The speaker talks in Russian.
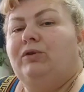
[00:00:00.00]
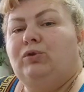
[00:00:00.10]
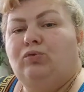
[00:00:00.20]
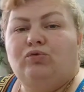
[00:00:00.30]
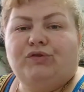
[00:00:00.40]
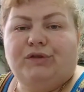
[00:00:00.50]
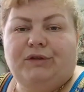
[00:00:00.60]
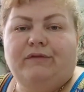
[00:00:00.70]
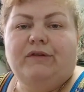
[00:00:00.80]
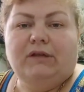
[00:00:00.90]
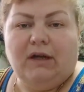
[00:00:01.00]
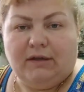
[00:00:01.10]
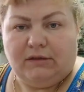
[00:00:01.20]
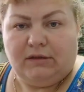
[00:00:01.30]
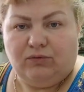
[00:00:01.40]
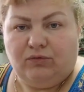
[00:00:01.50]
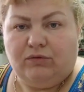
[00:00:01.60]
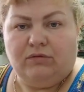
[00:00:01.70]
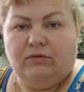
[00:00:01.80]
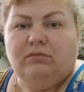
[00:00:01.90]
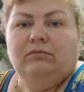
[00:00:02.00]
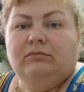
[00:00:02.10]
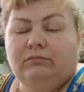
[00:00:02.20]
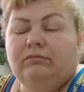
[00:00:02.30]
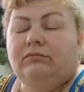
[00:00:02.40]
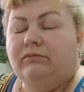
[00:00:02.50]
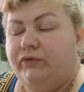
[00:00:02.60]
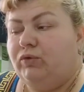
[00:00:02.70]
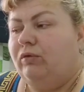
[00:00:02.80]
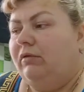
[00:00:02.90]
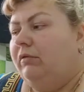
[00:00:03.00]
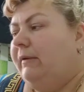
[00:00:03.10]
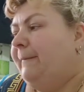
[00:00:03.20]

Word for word: квартиру уже с этой вентиляцией, то есть все.